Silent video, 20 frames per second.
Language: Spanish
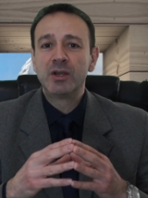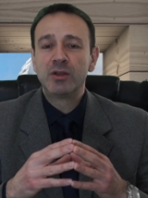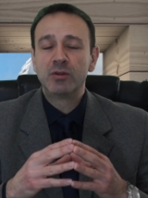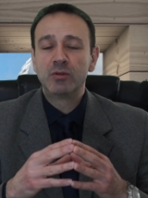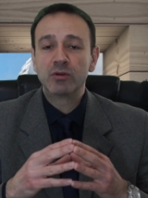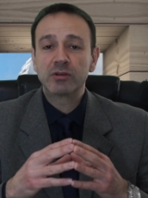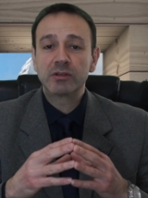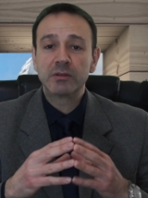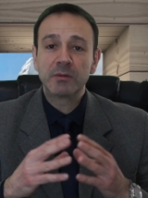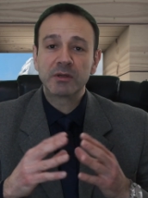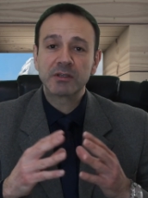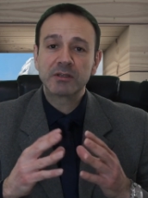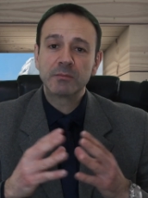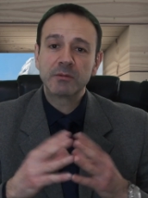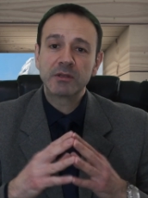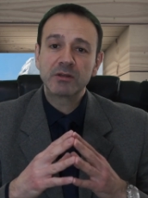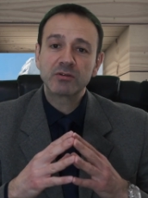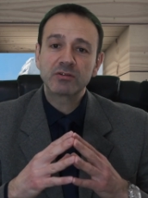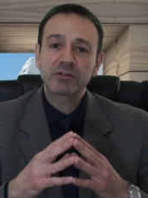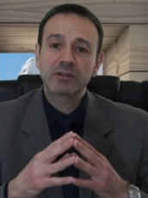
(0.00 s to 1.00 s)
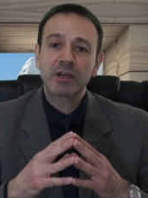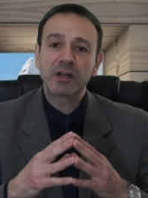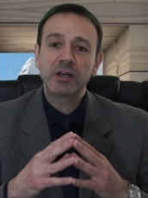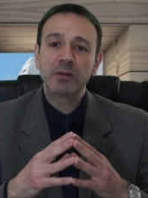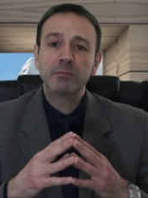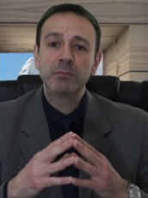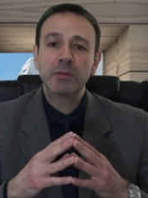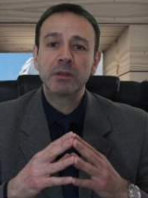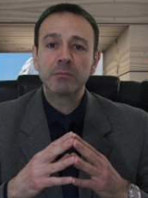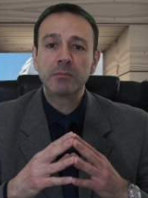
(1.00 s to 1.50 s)
no es ni más ni menos que el
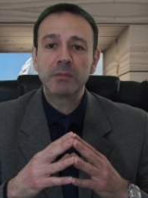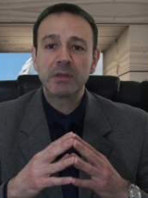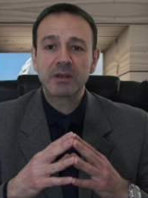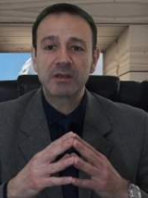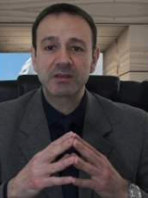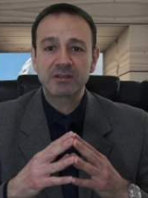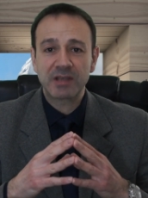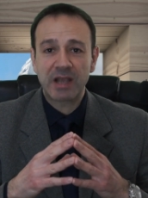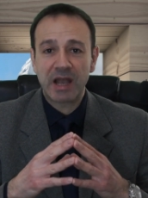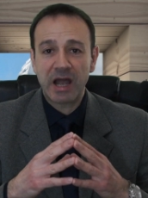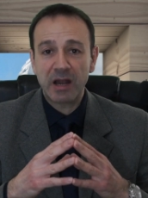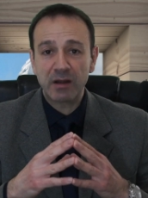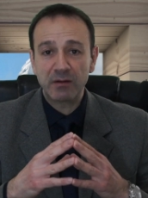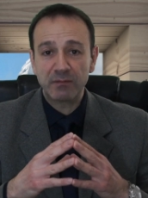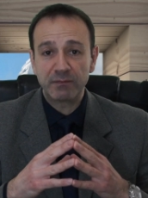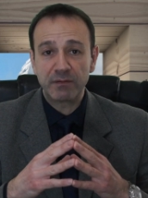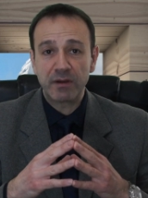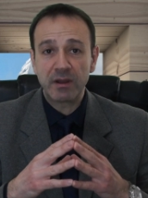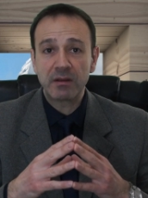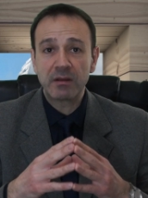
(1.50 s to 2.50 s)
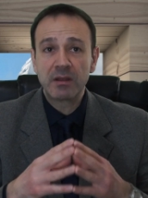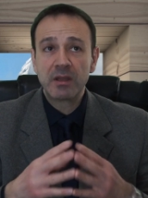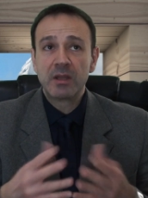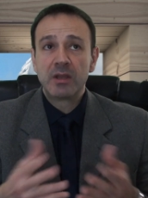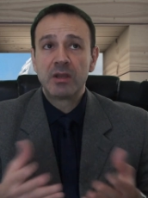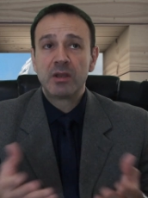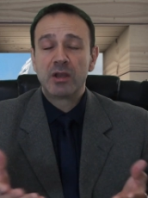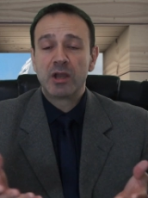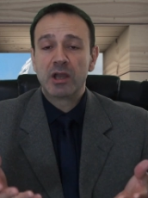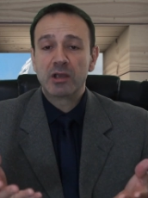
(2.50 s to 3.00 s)
Mi Mix Alpha,
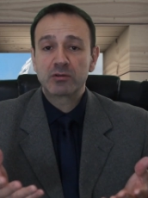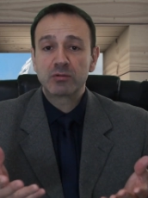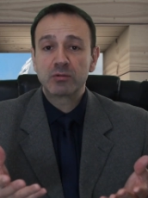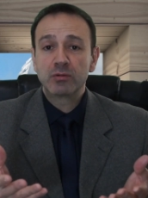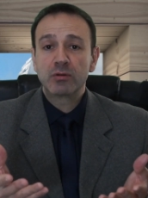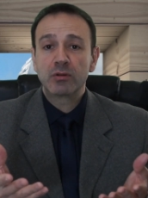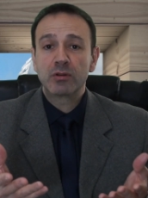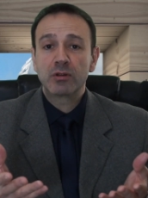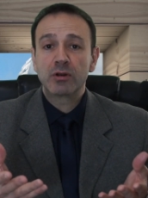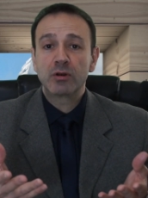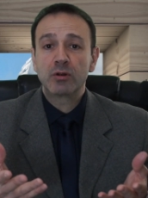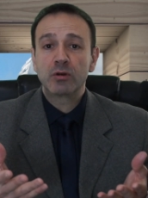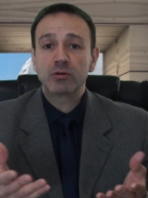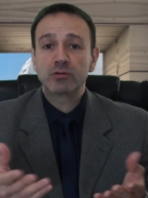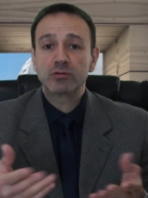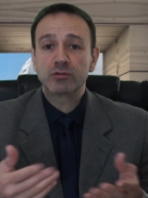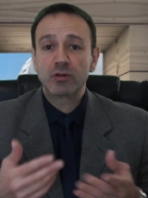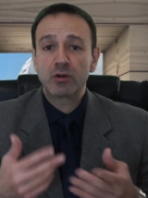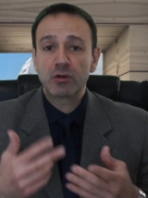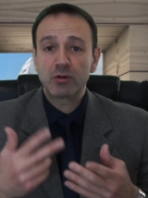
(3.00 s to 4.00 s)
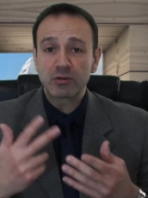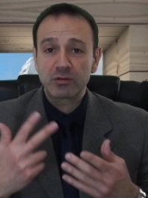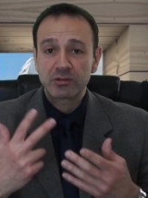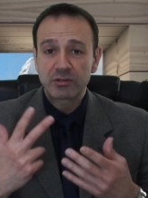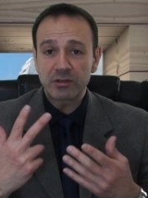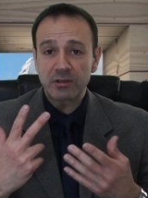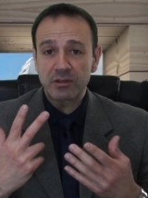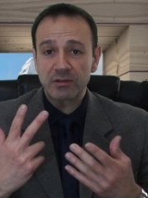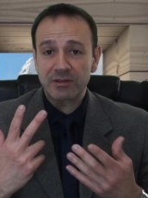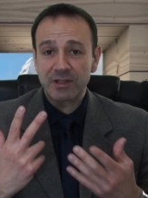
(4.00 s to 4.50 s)
es uno de los
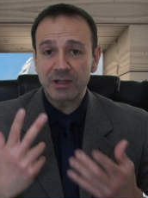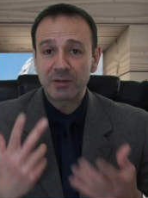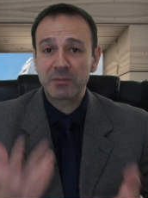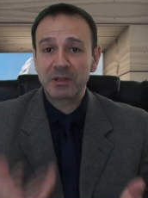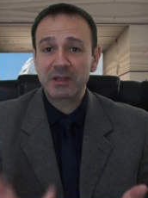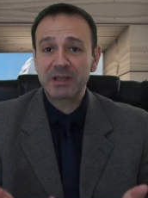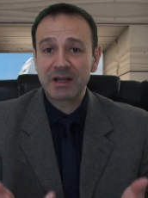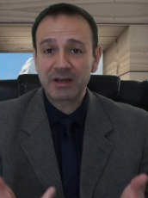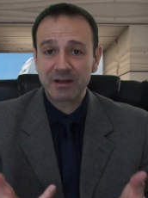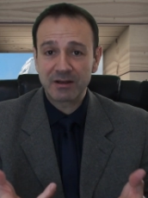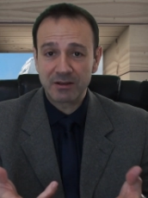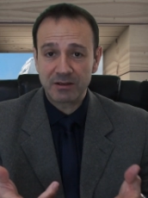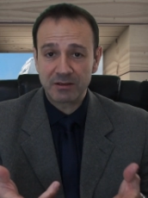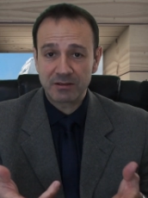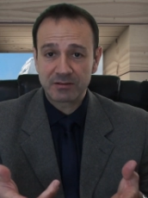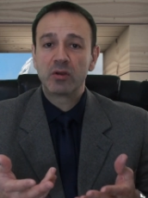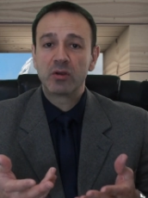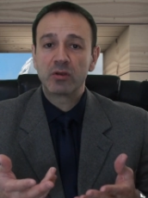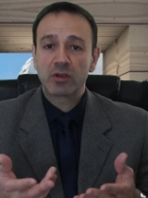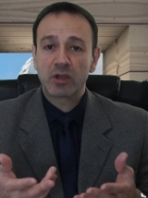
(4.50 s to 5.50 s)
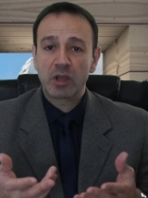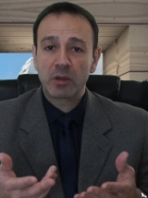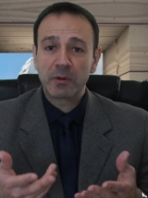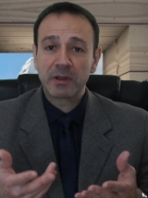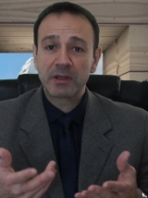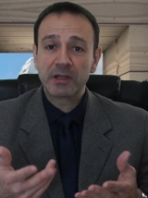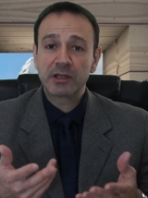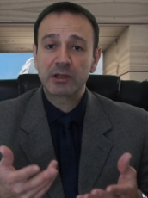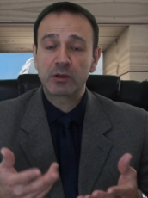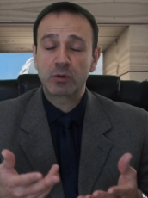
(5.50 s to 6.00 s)
dos eh, terminales que
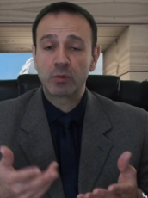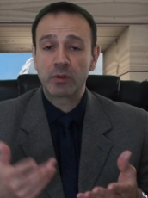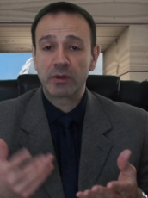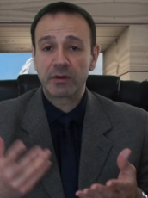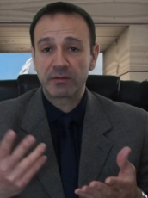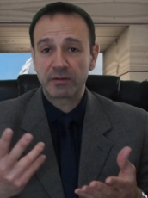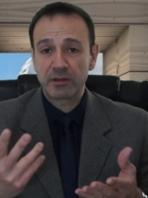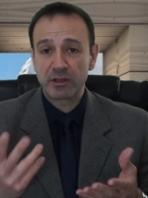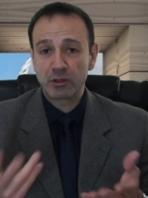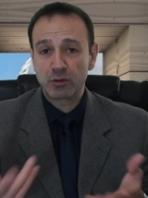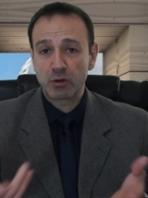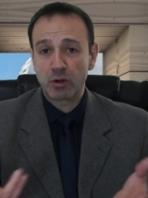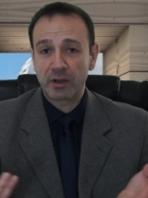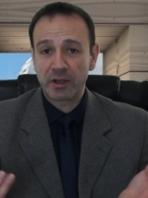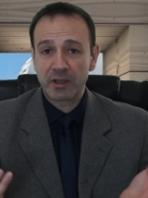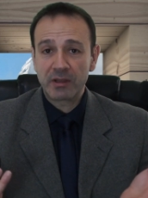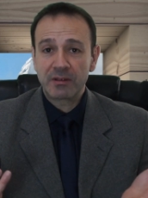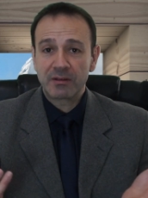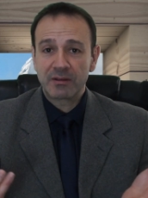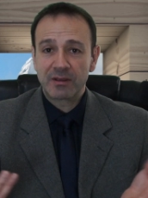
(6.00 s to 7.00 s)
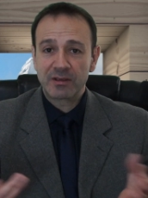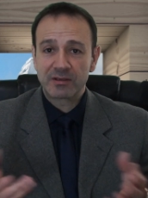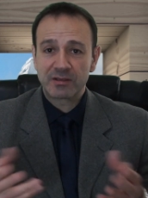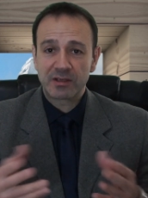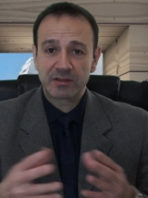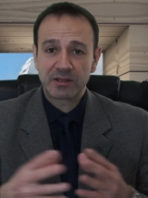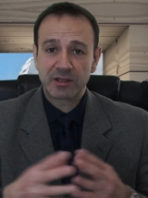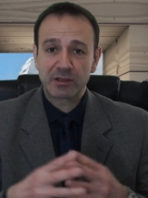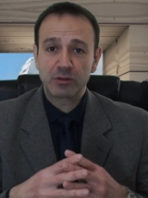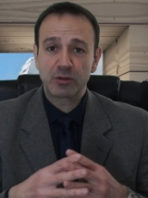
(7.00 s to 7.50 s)
van a incluir 5G,
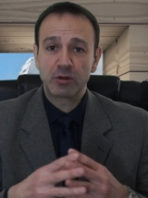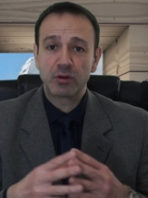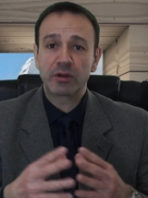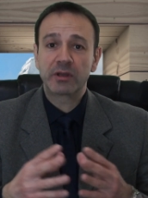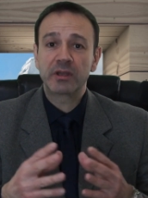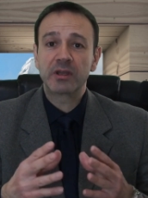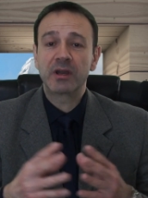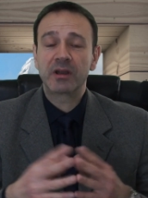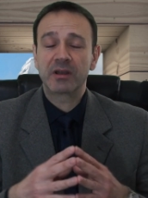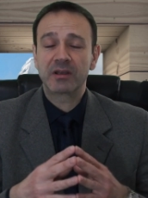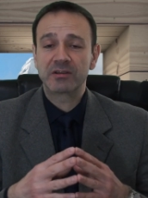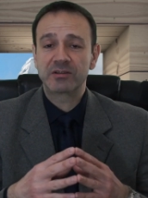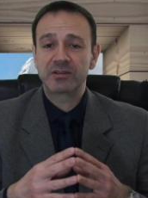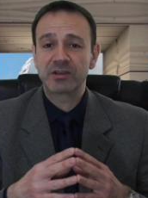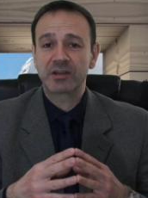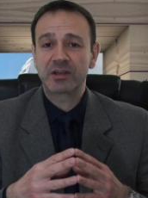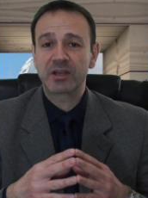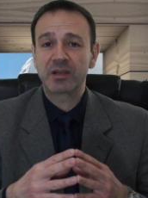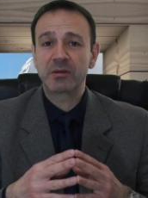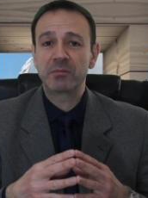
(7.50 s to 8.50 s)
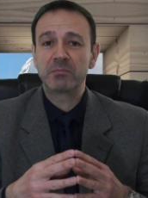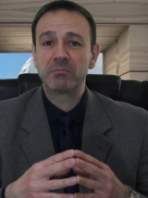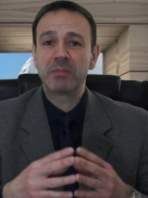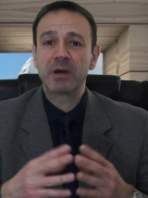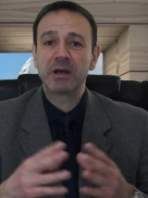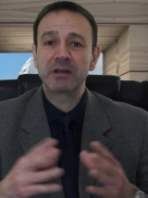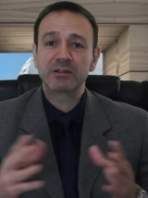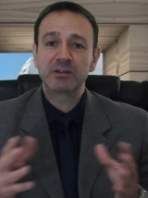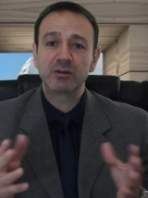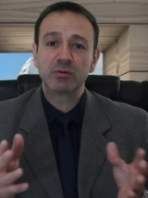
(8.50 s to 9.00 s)
esa tecnología que sé que
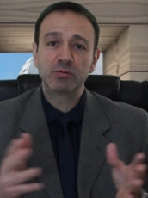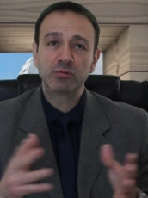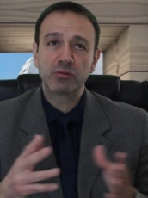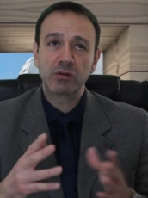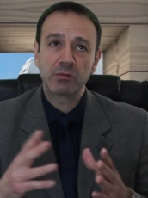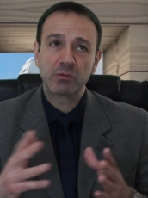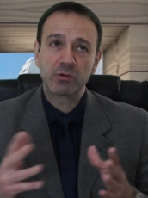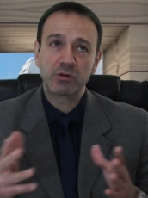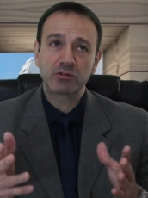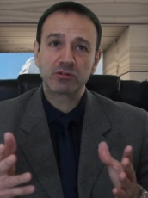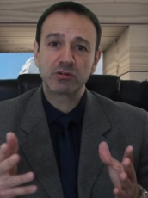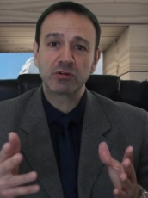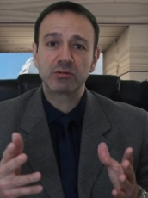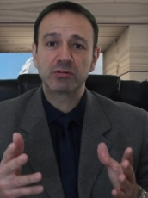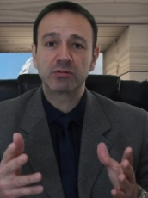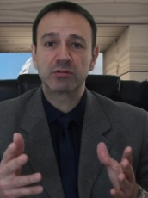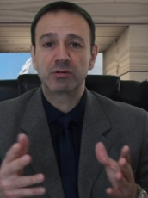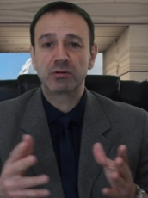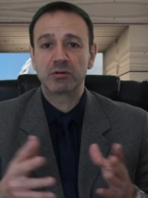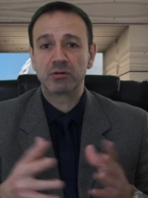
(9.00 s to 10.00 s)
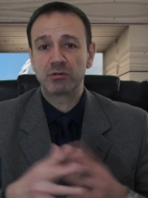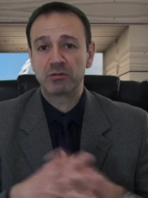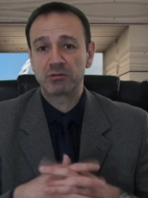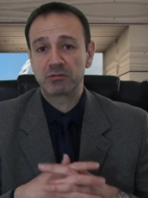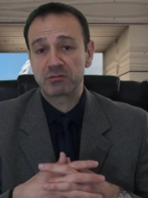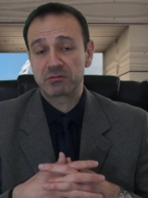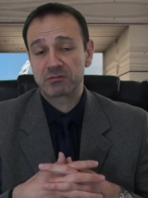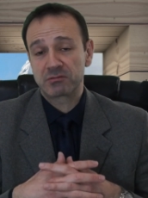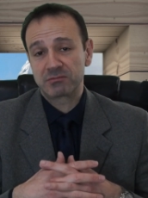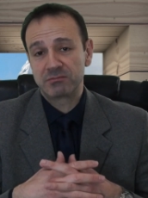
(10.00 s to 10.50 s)
más de uno de
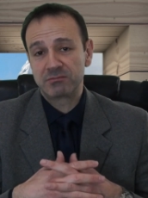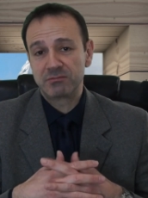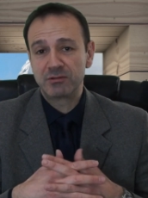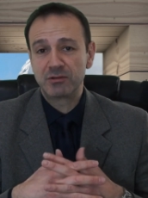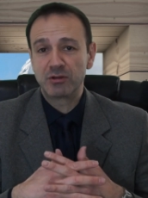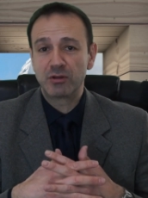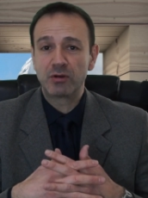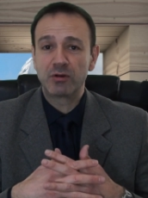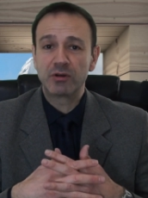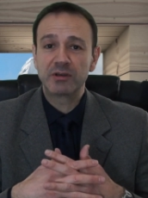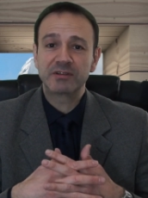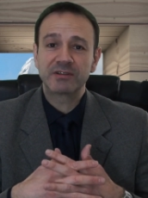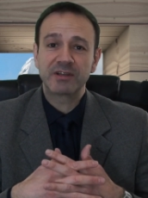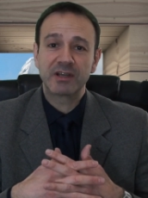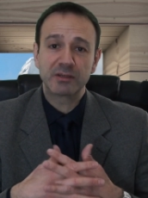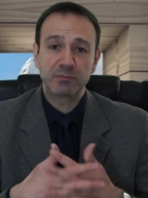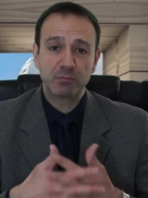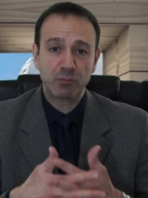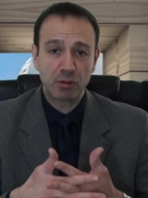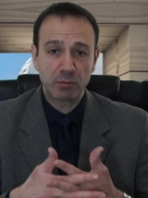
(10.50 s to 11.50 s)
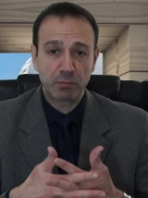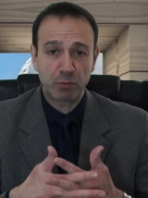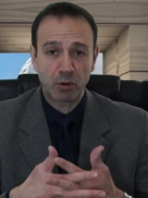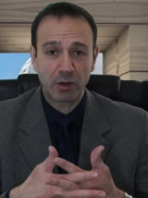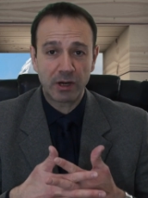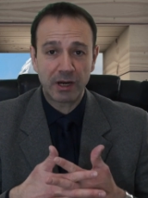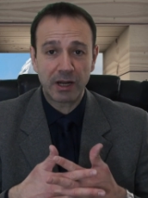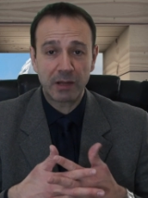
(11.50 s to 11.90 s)
vosotros no estáis muy por la